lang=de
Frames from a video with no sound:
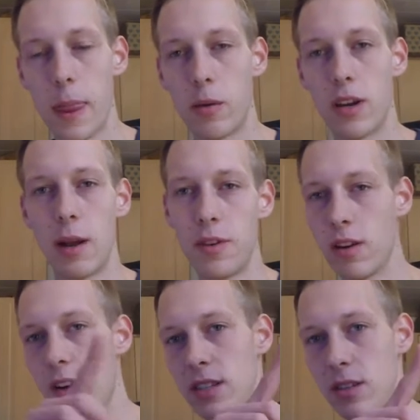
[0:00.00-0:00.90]
Und dann habt ihr
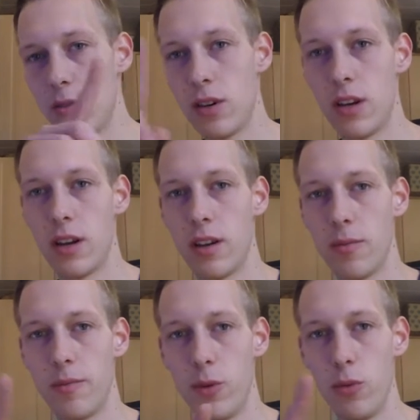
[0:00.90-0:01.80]
quasi so
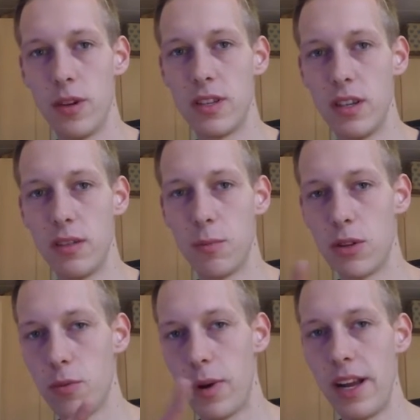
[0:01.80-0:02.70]
eine Übersicht mit
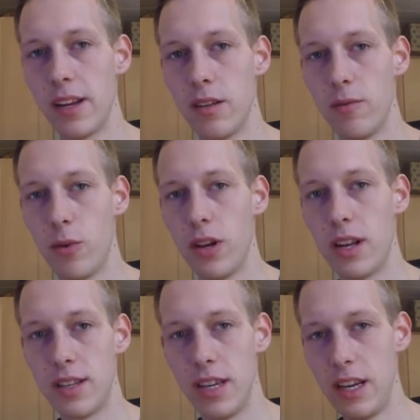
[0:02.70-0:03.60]
so Balken, wo ihr
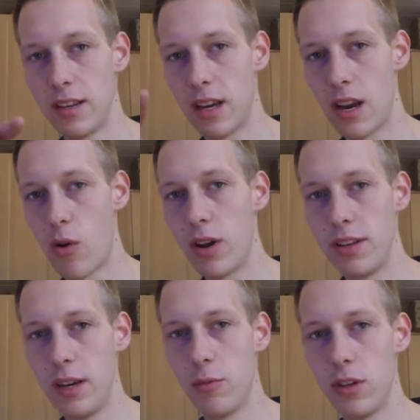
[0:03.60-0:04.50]
dann seht, genau an
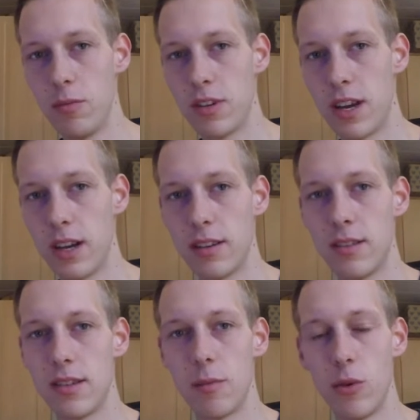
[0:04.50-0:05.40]
dem und dem Tag ist
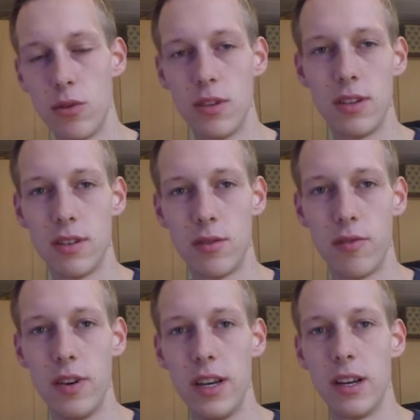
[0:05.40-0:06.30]
es am günstigsten zu
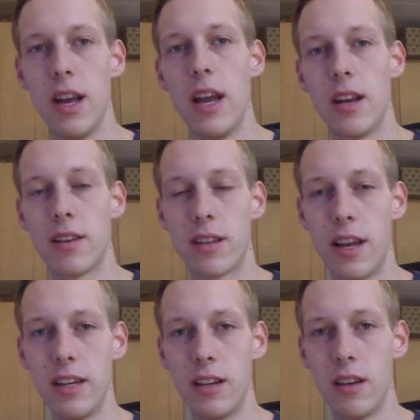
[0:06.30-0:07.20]
fliegen. Das
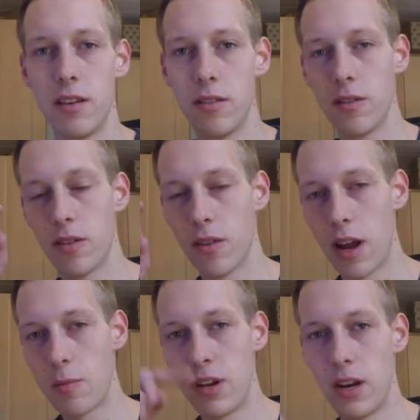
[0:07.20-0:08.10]
gleiche
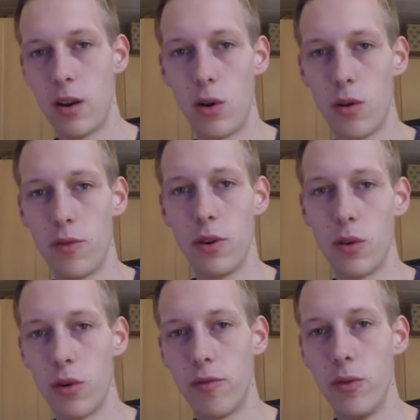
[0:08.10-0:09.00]
habt ihr dann auch noch für den
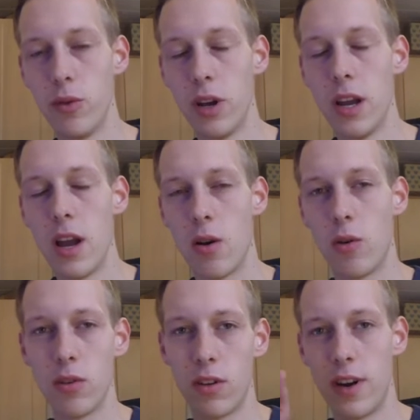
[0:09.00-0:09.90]
Rückflug
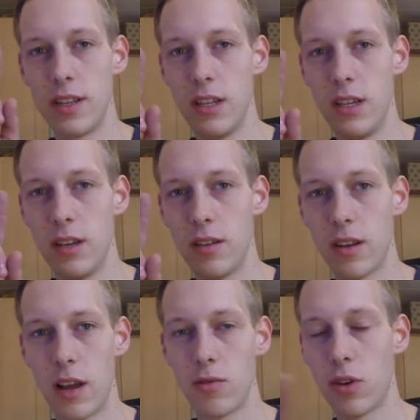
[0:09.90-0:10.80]
und quasi
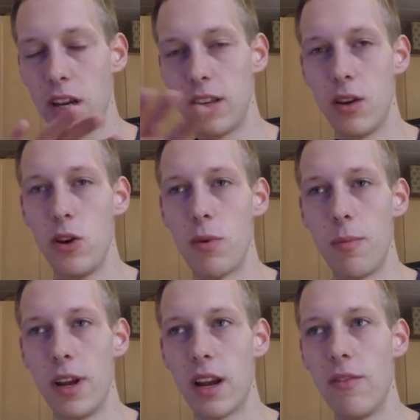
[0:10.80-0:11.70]
so kriegt ihr einen
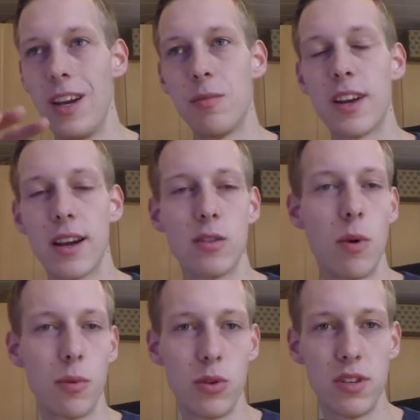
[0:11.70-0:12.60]
Überblick, an welchem Tag es
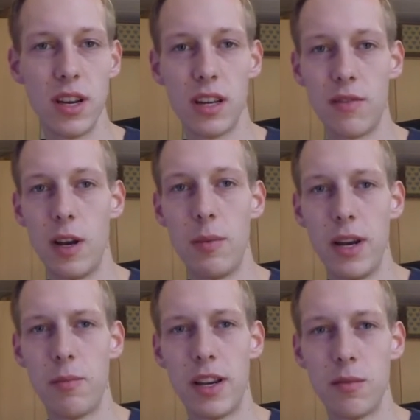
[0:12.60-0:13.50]
überhaupt günstiger ist, weil ihr bei
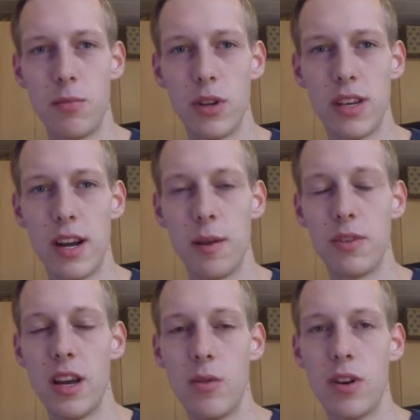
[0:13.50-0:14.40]
den meisten Portalen
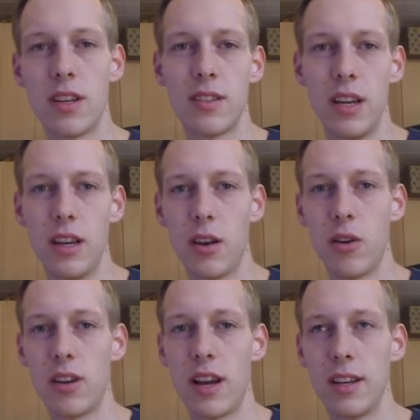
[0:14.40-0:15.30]
habt ihr ja nur das Ding, ihr
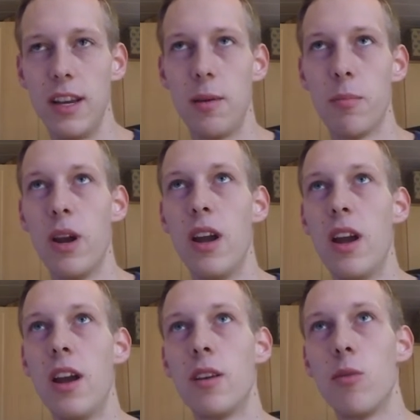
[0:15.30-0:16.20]
könnt angeben,
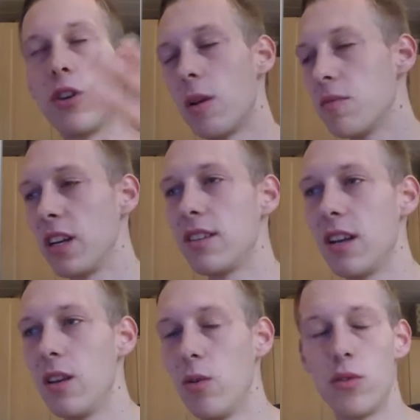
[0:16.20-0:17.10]
ich möchte am
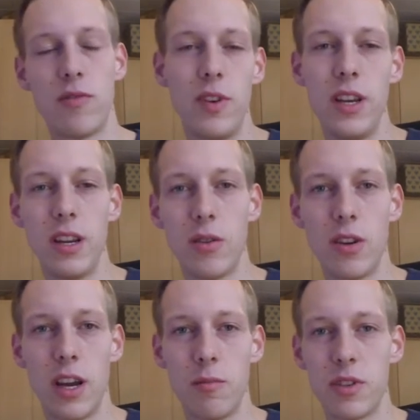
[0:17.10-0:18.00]
16. losfliegen
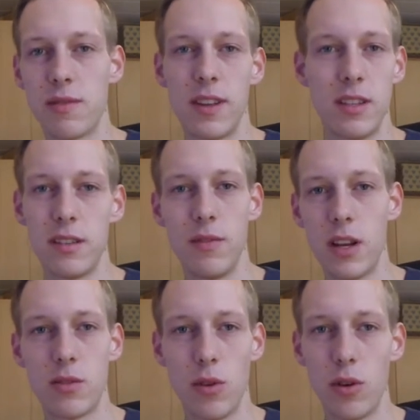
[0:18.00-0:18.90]
und am 20.
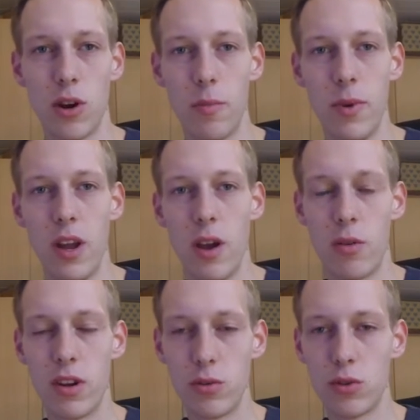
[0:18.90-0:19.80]
wieder zurückkommen
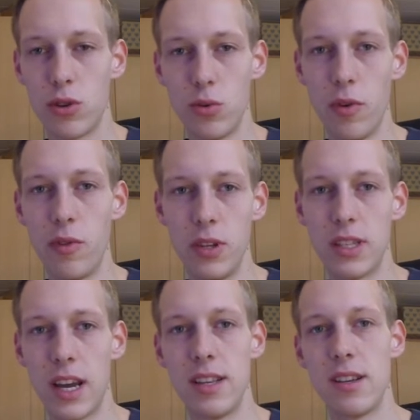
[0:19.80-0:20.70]
und er sucht euch nur für
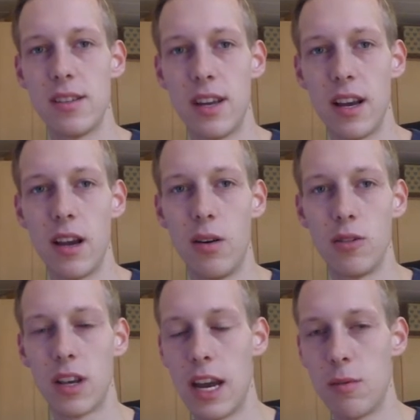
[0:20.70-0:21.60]
diesen einzelnen Tag
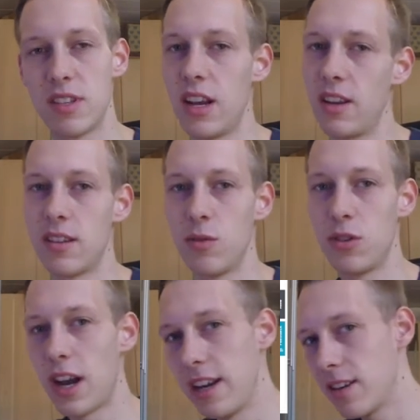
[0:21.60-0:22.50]
raus. Kann aber sein, dass
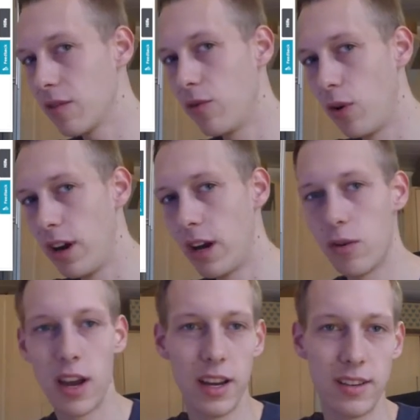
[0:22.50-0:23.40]
natürlich ein Tag vorher
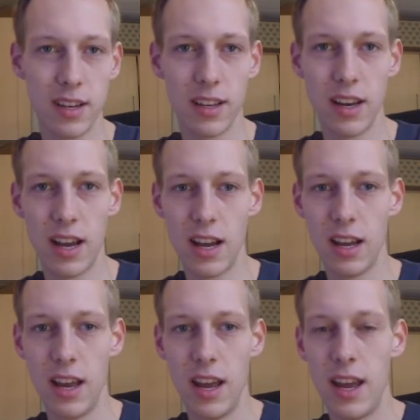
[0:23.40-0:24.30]
oder ein Tag danach
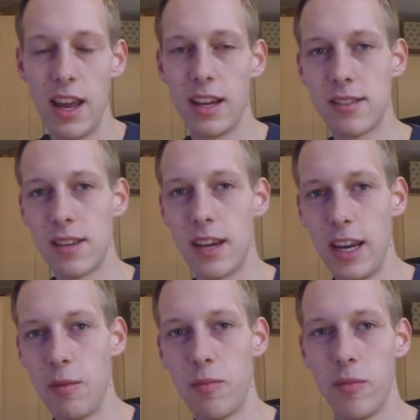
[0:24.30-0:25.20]

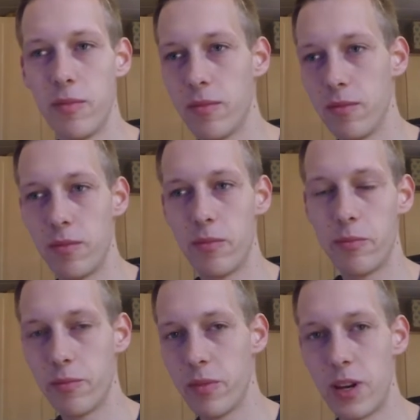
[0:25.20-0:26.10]
extrem
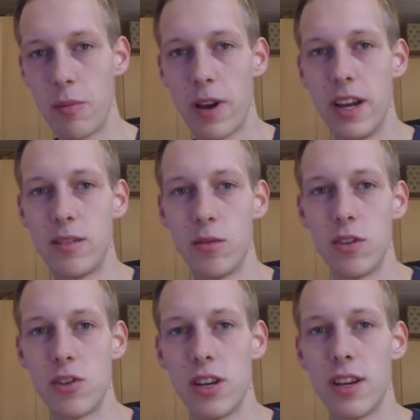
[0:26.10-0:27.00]
der Preis
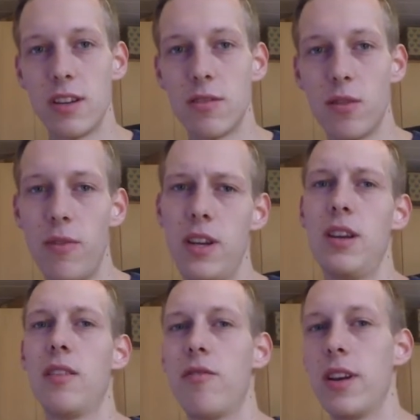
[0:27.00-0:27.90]
unterschiedlich ist und wenn
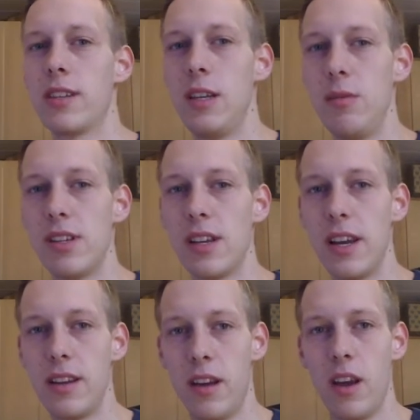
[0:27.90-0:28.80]
ihr flexibel
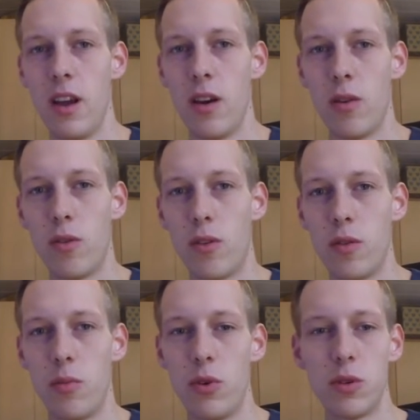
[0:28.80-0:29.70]
seid,
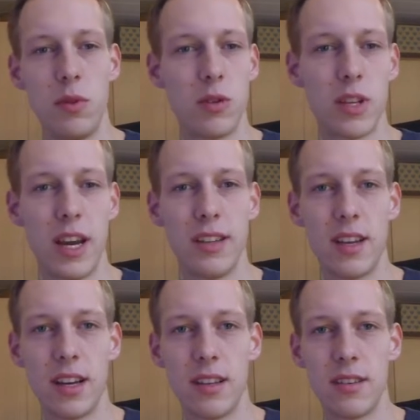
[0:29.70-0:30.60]
und plus minus einen
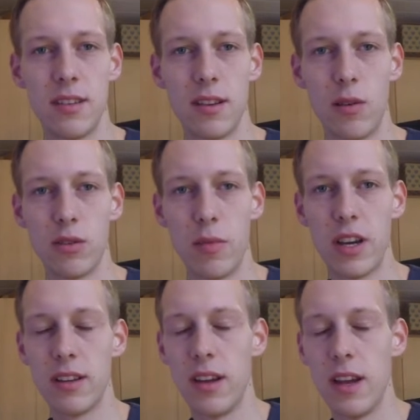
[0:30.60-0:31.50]
Tag jetzt nichts
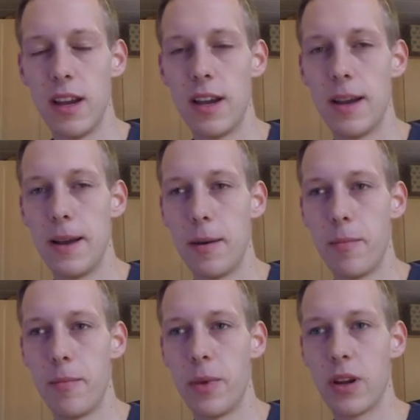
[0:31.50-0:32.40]
ausmacht,
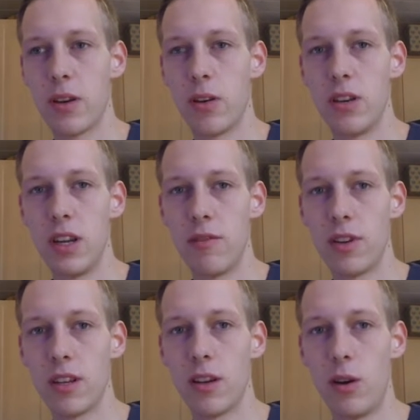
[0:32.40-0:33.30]
ähm, könnt ihr
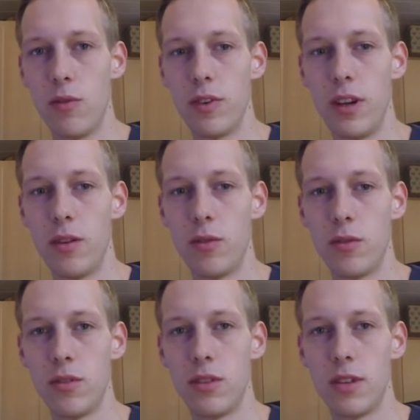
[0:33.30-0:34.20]
einfach da drauf gehen
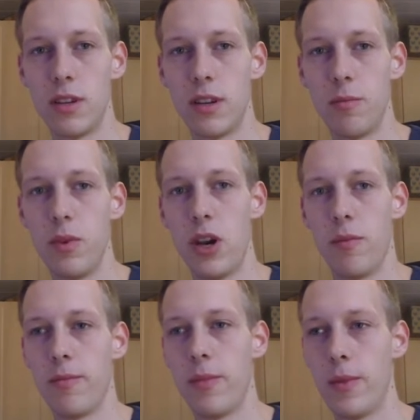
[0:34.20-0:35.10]
und ähm, ja,
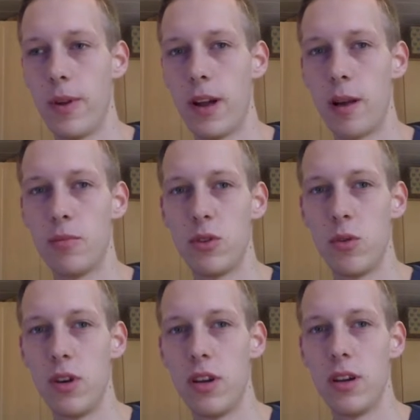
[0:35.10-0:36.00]
habt
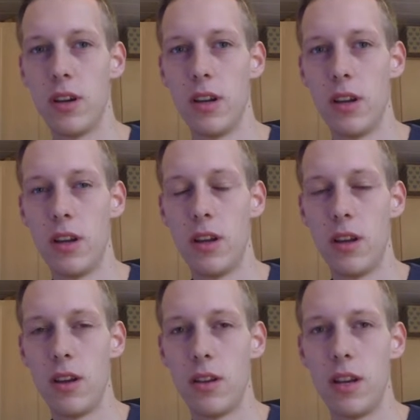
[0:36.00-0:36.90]
so eine
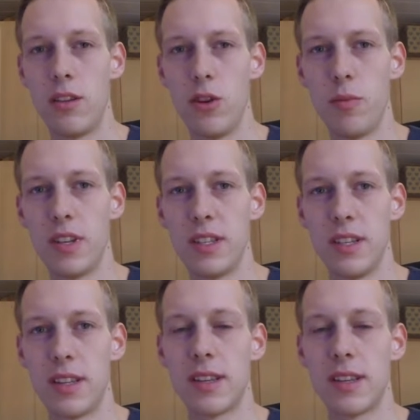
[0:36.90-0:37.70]
nette Übersicht.